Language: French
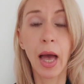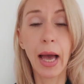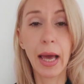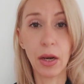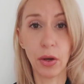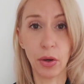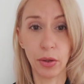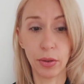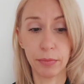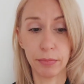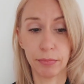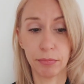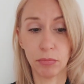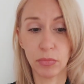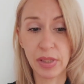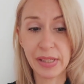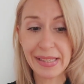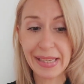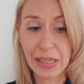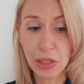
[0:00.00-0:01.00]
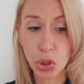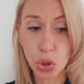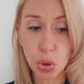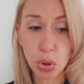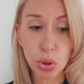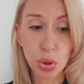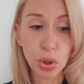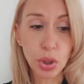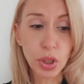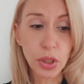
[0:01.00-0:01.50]
Alors, c'est
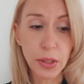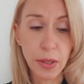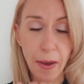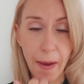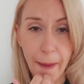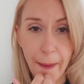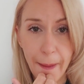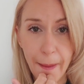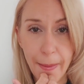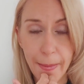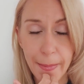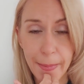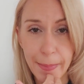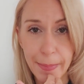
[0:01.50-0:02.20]
sûr que